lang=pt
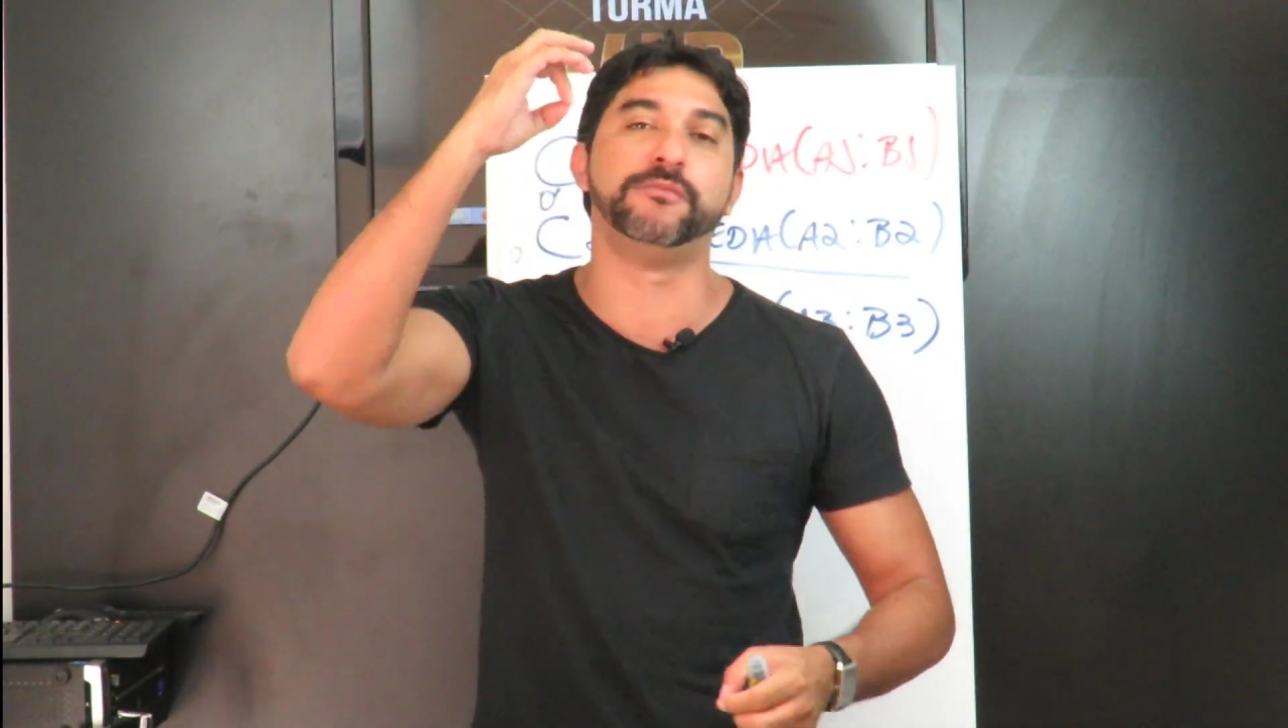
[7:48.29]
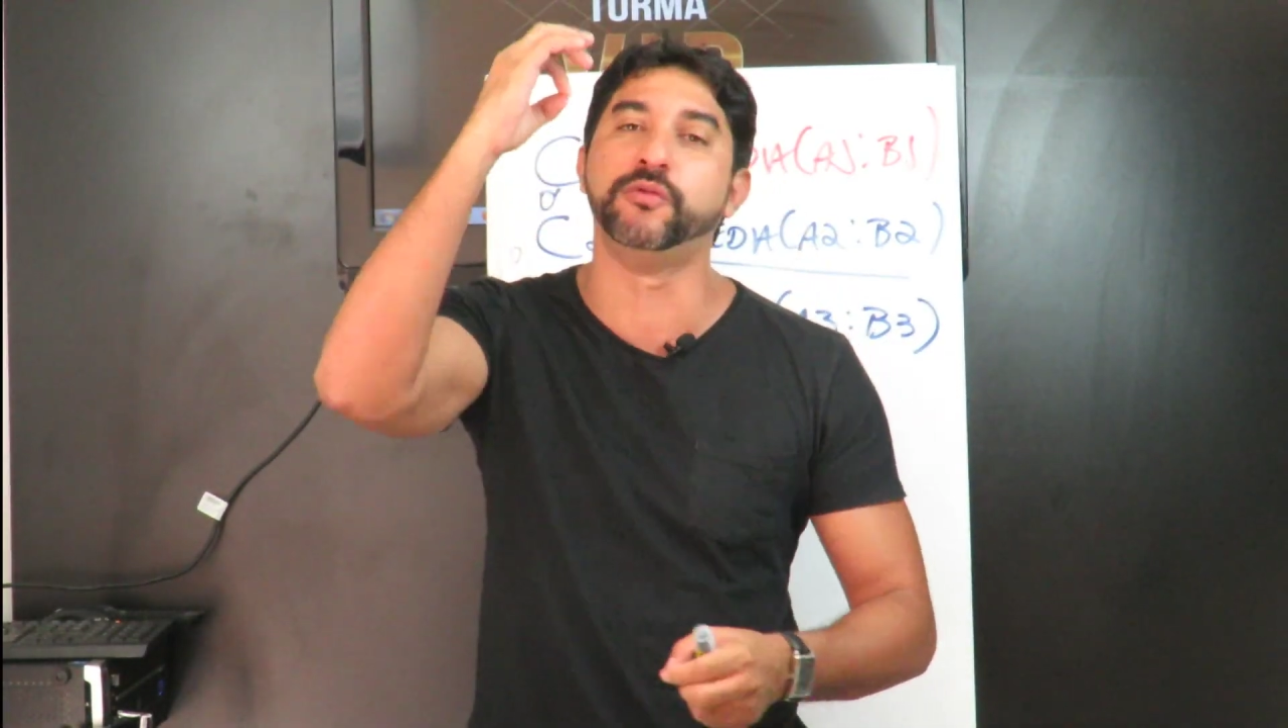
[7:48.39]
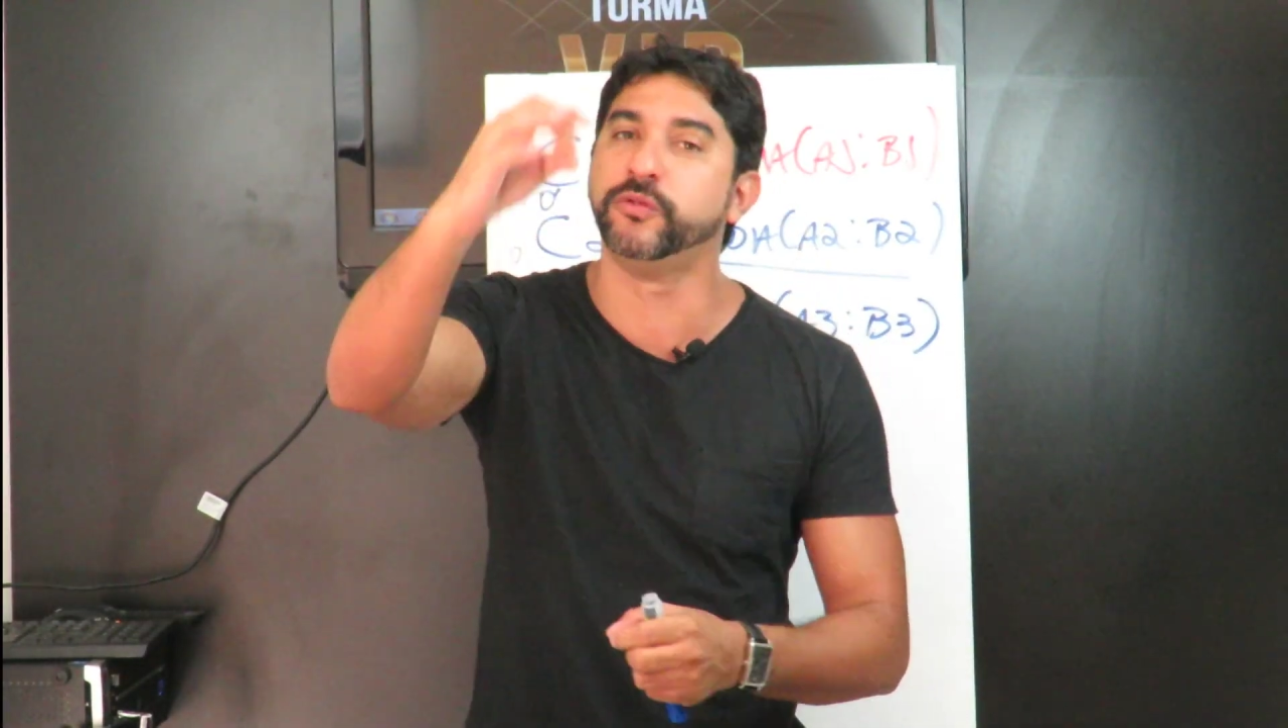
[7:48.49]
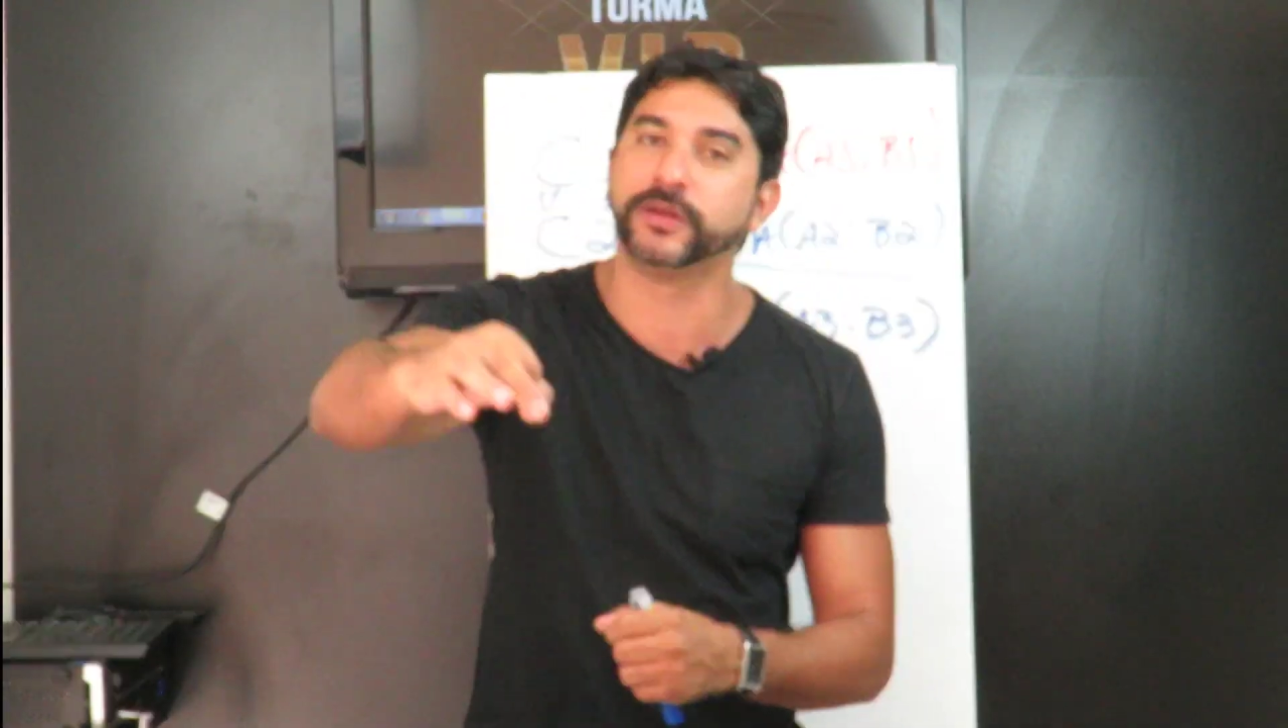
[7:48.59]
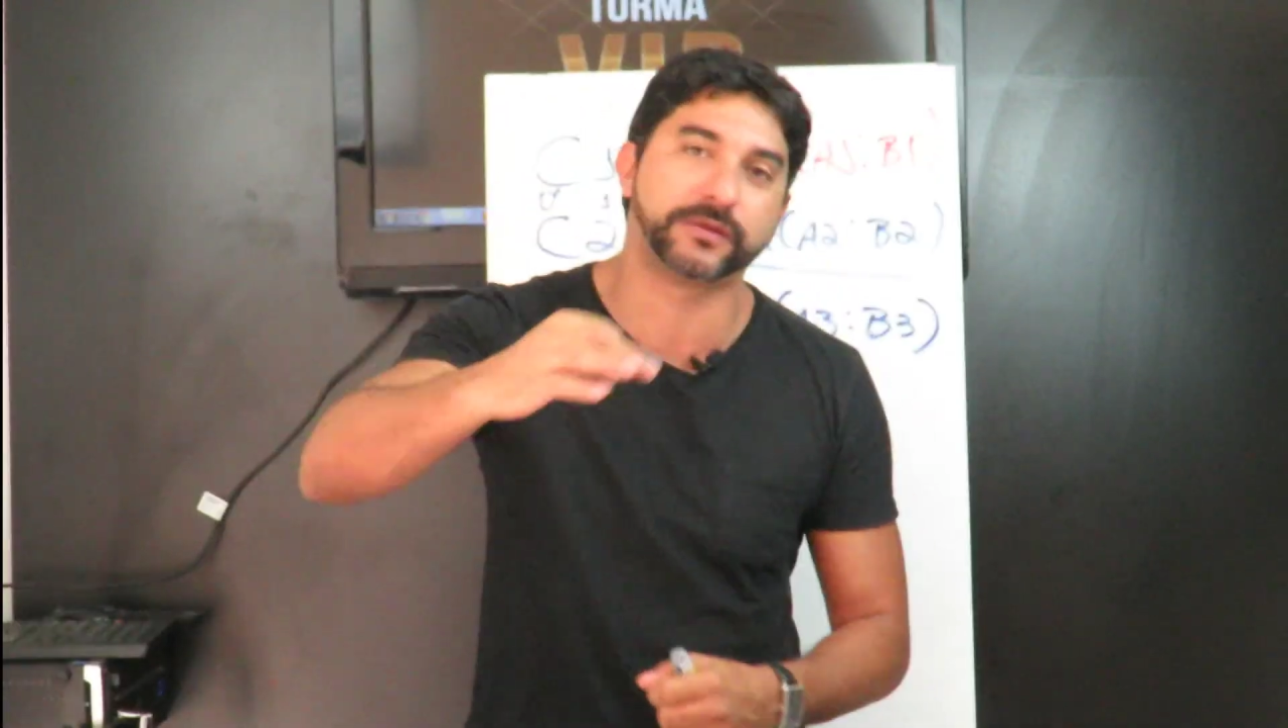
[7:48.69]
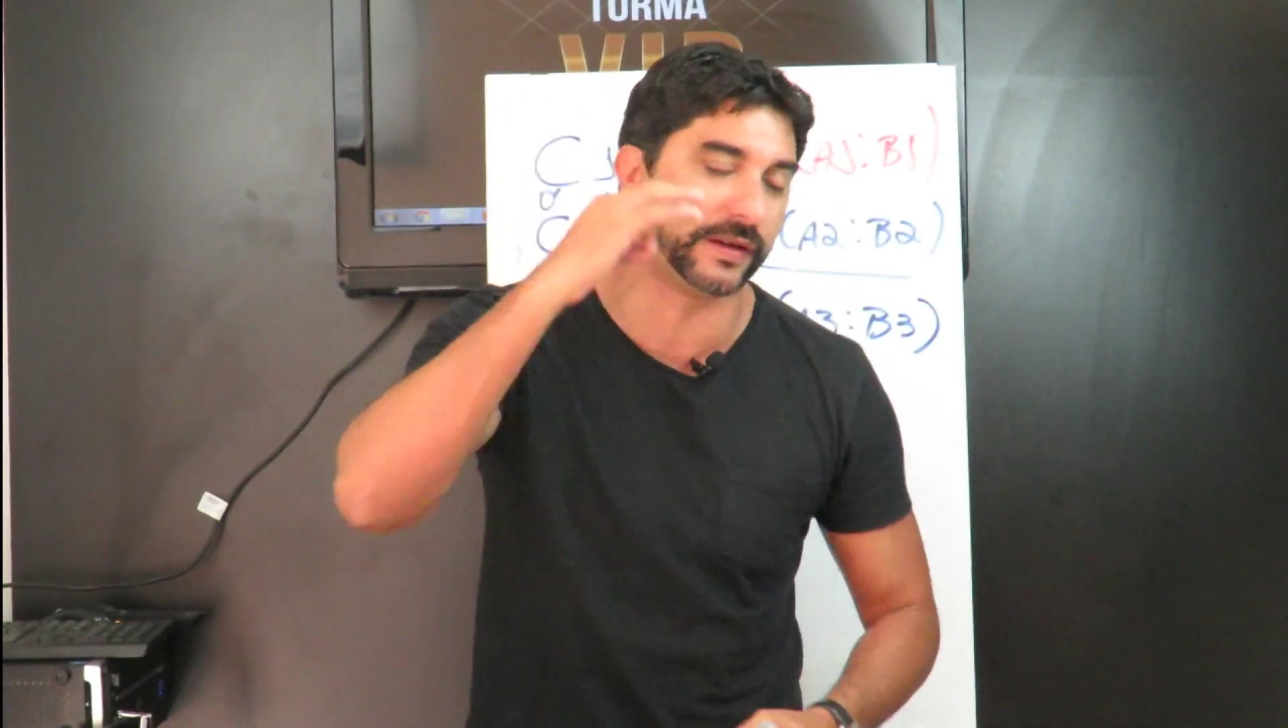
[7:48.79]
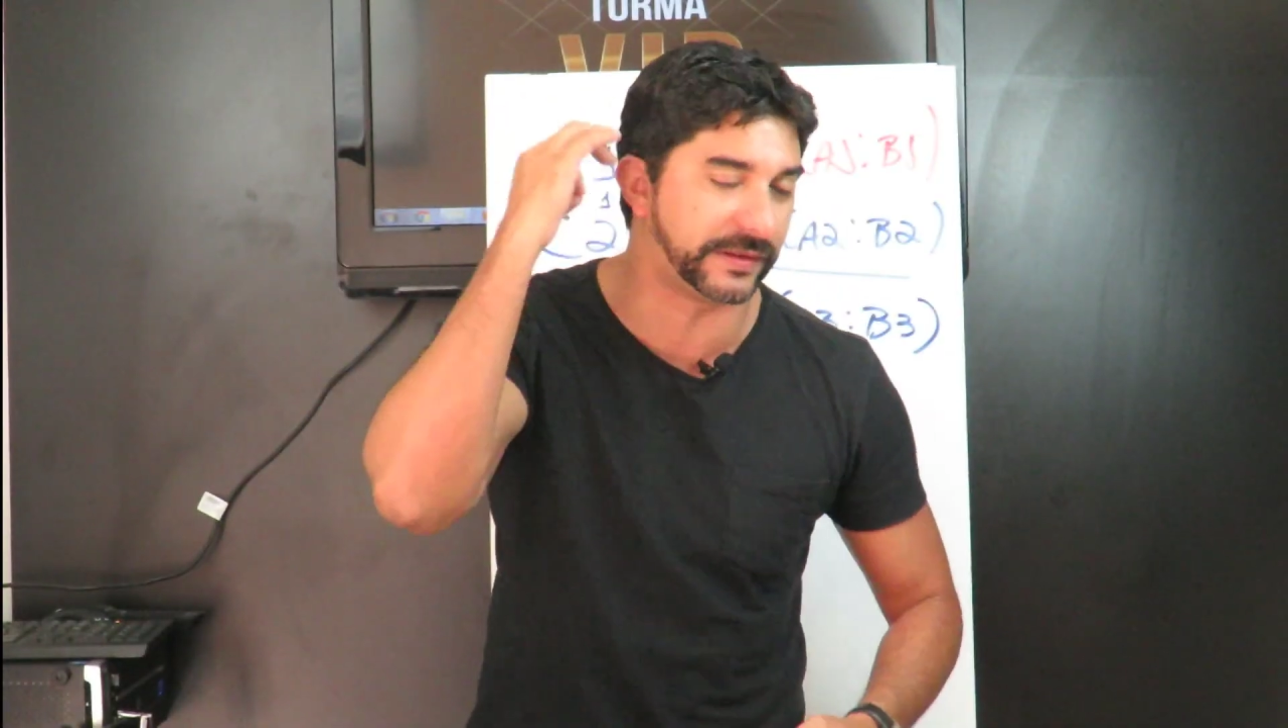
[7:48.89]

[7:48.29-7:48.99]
muito